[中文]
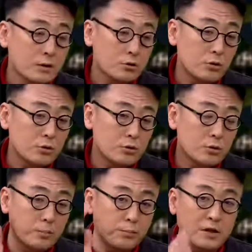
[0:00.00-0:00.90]
最后就是
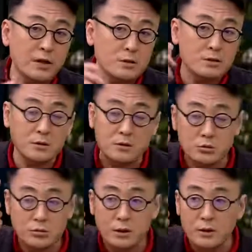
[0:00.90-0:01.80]
说，不但是
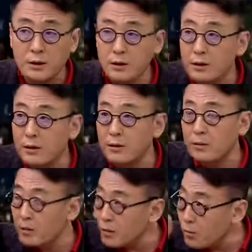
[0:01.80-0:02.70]
就是说，呃，
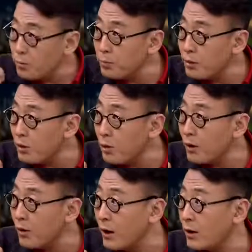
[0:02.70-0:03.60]
不能
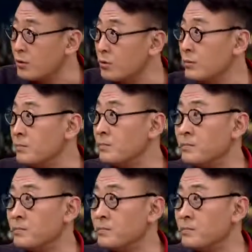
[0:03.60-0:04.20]
光靠耳朵，